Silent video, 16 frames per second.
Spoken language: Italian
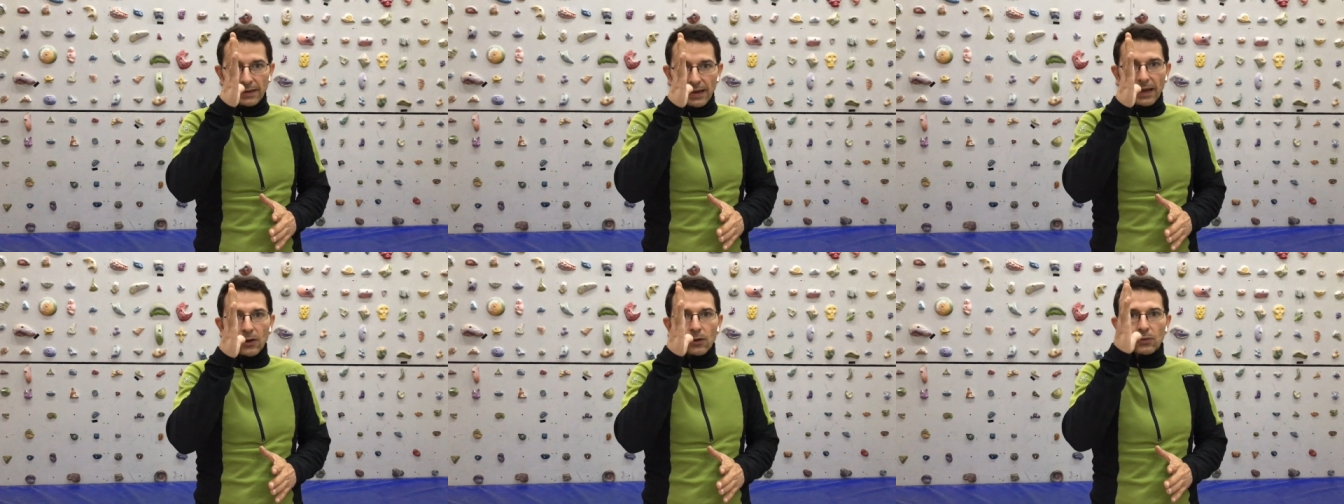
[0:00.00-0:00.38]

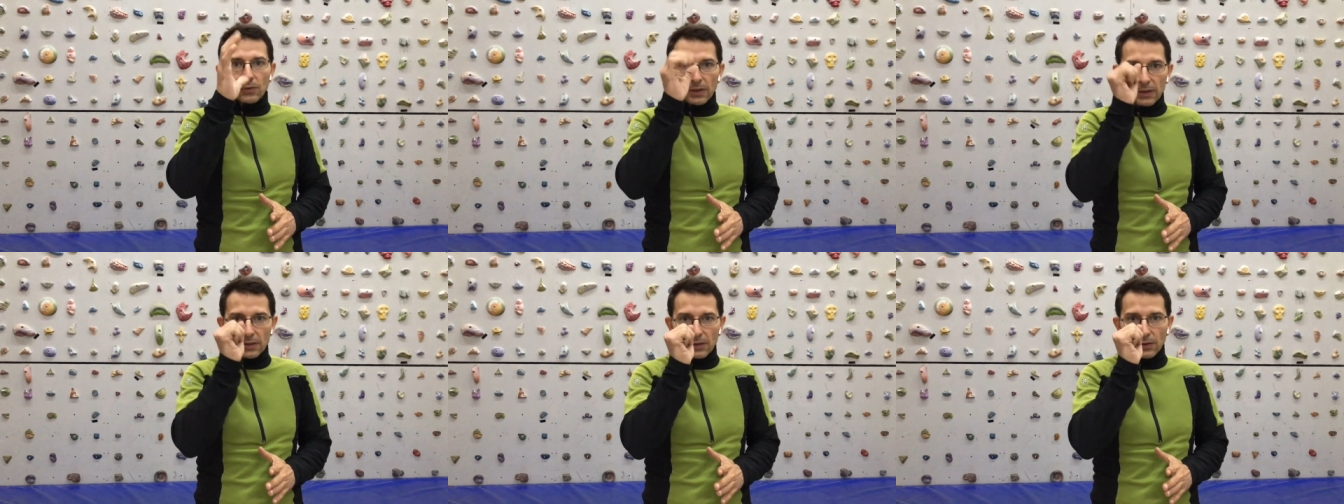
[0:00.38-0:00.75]
è
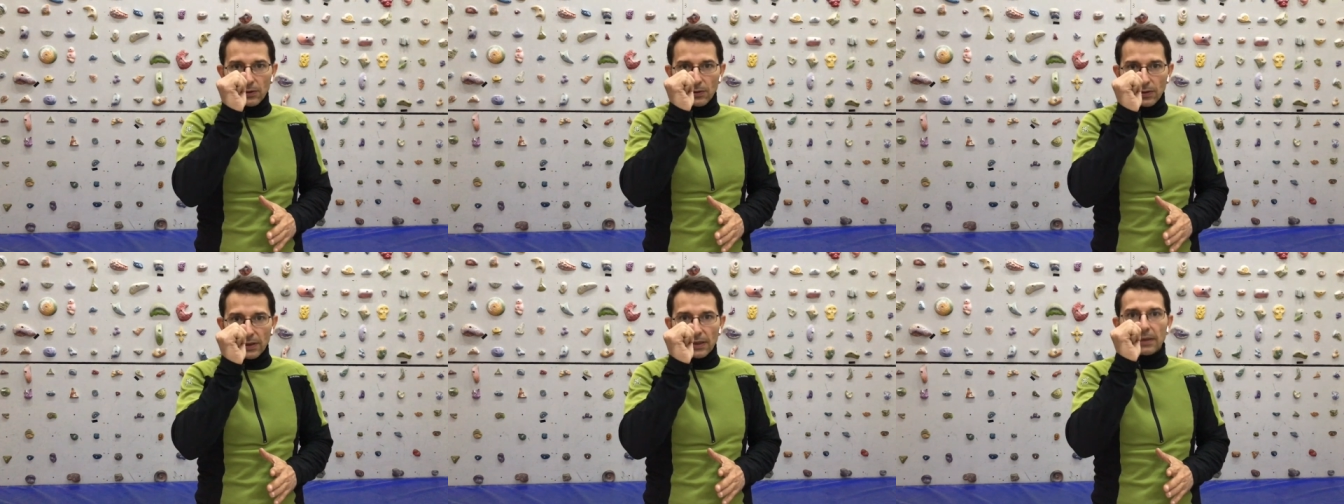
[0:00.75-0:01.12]

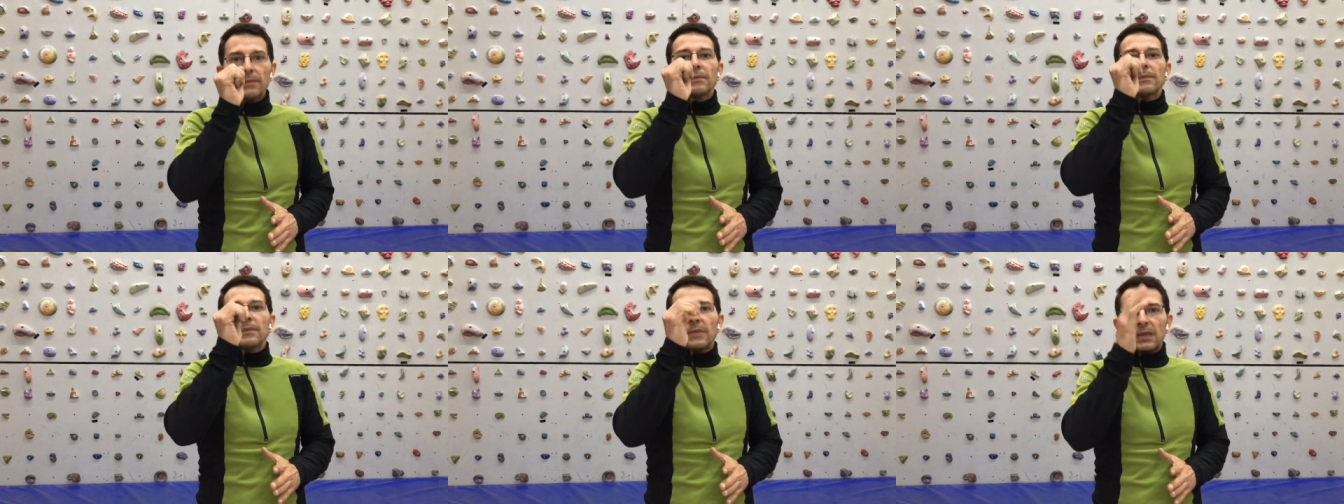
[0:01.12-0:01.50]
contrazione,
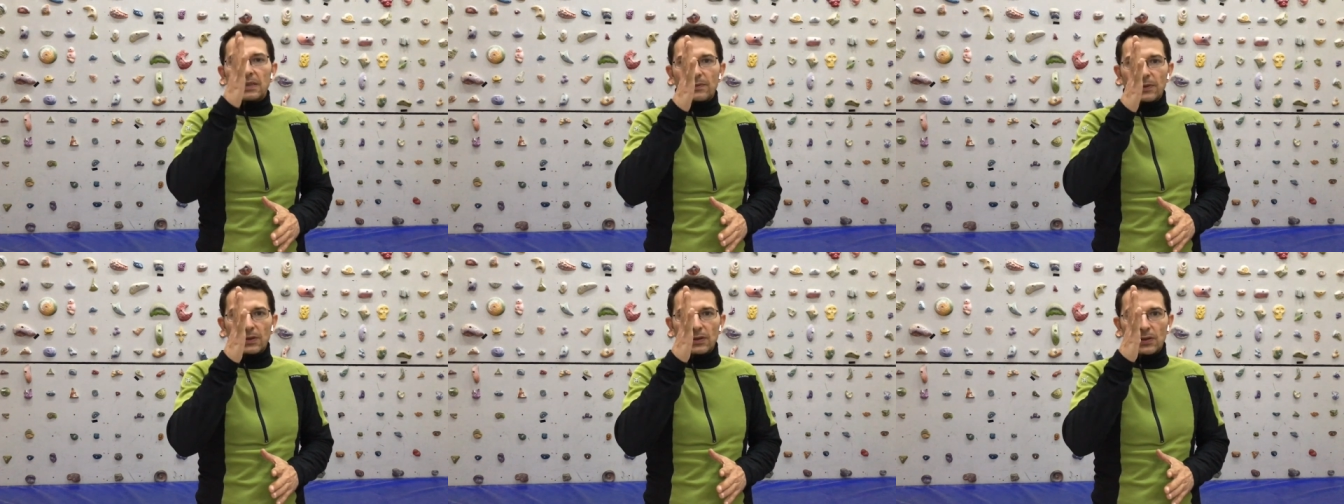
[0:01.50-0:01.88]

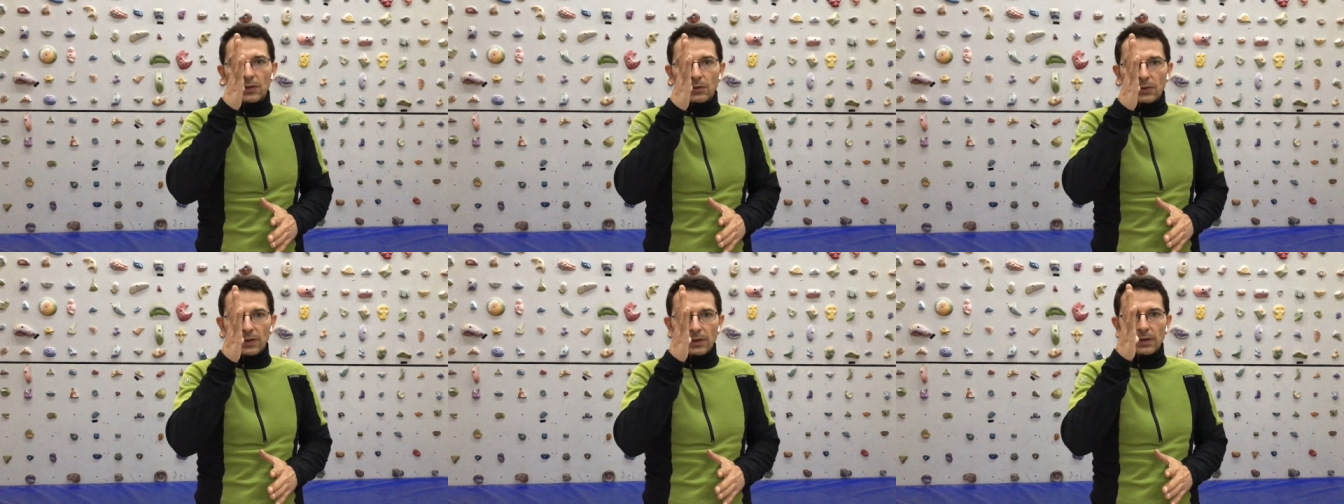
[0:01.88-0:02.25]

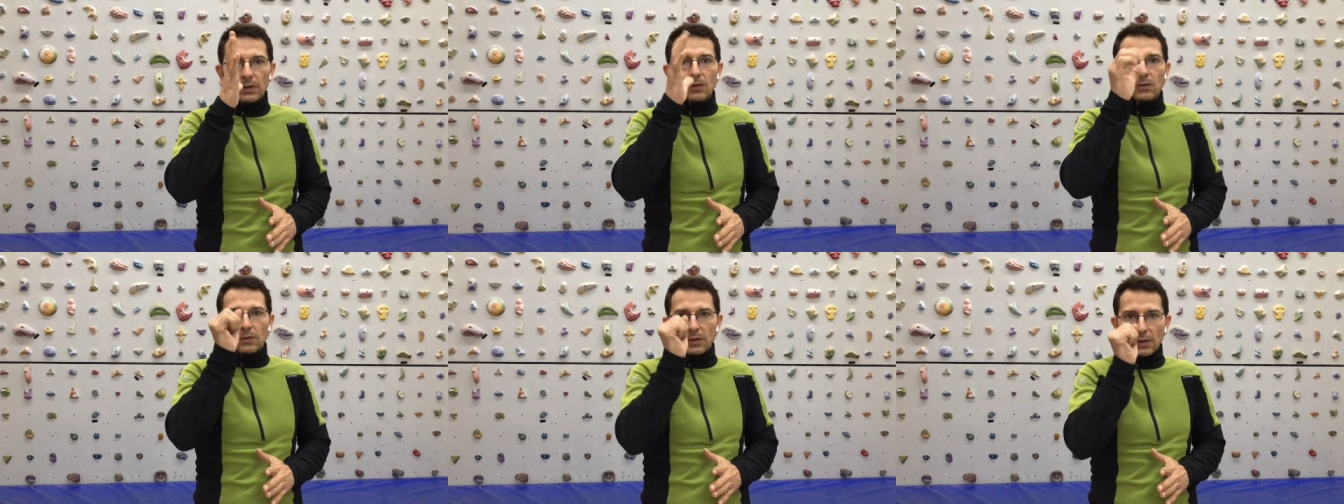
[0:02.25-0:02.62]
espansione,
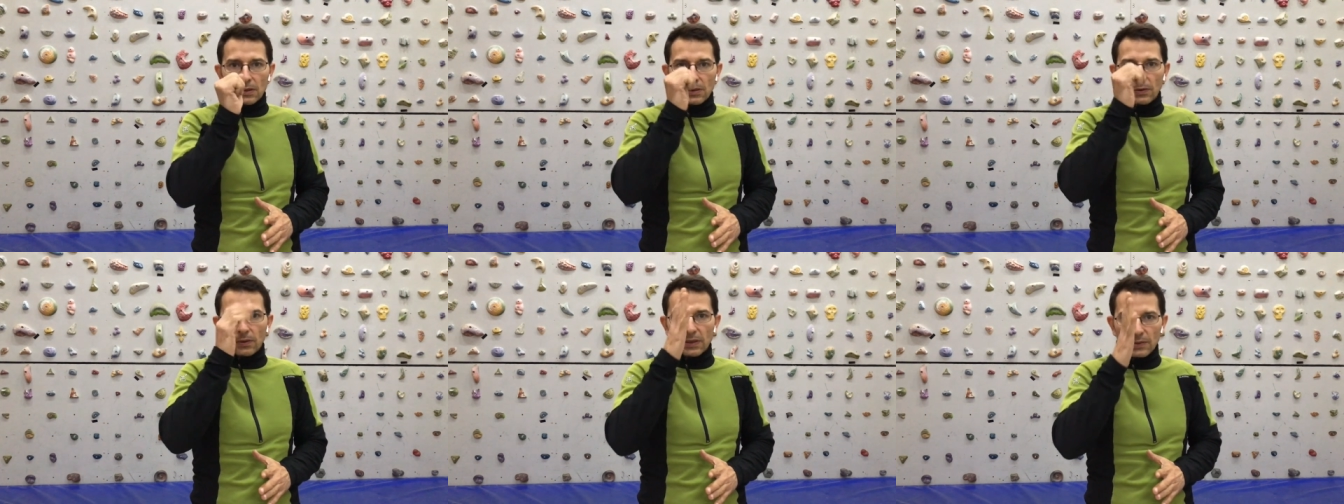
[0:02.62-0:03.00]

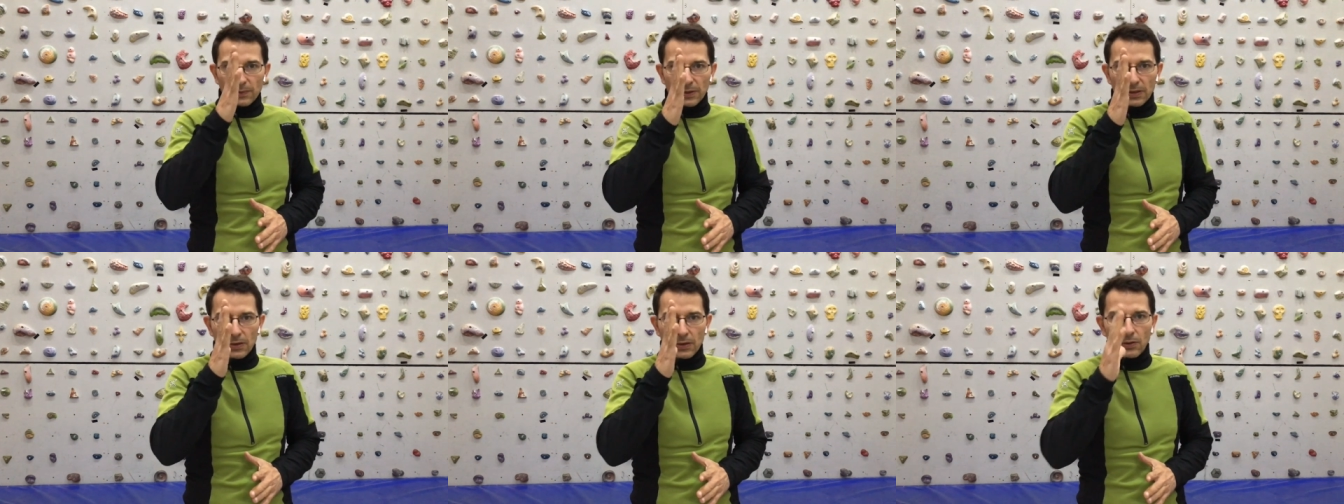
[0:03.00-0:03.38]
contrazione,
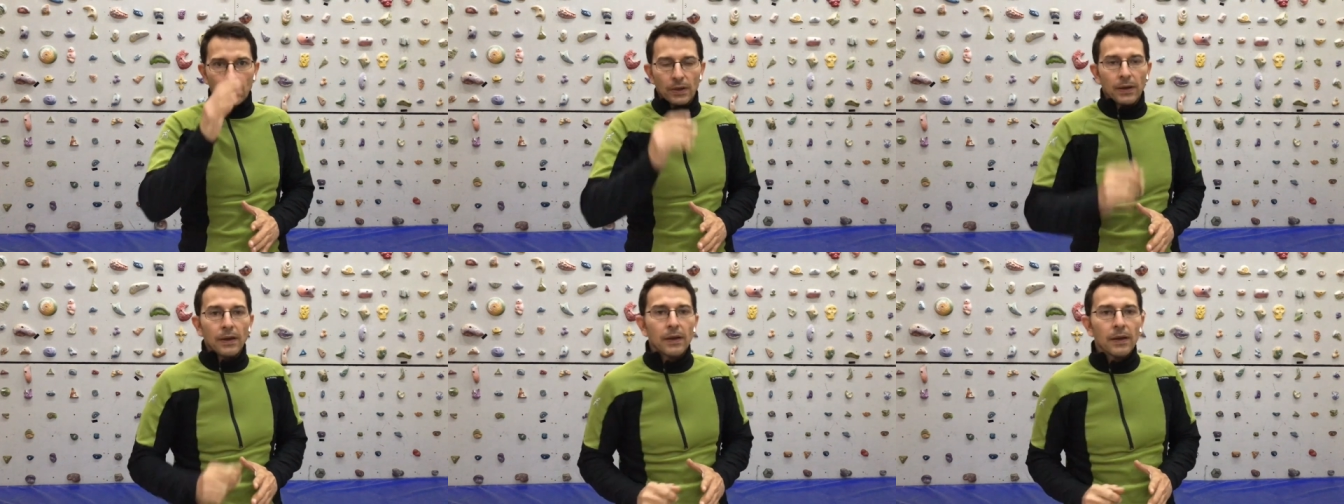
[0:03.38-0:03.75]

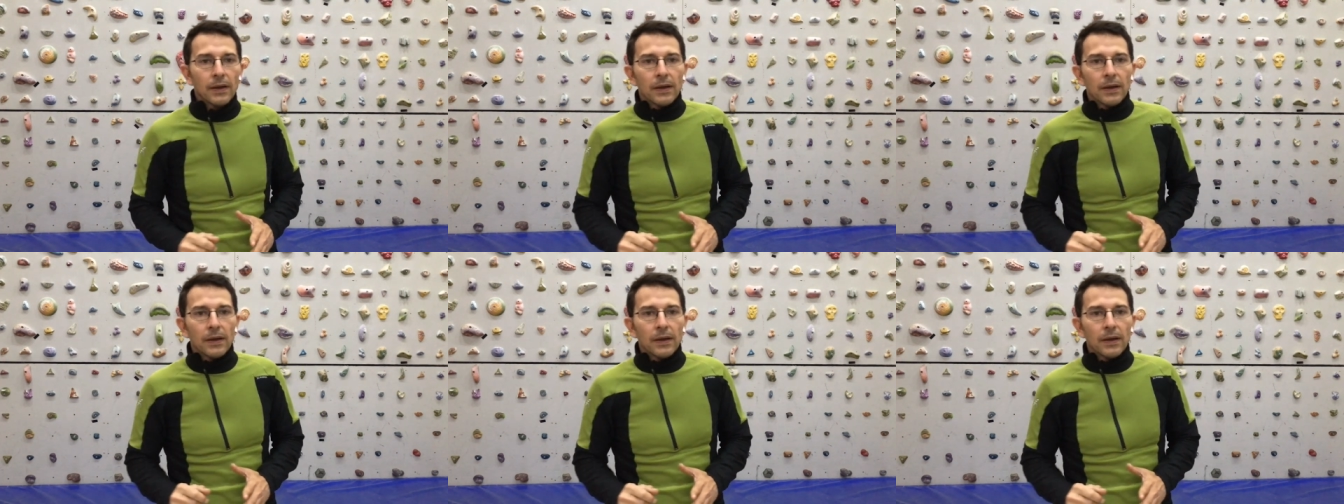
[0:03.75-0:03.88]
espansione.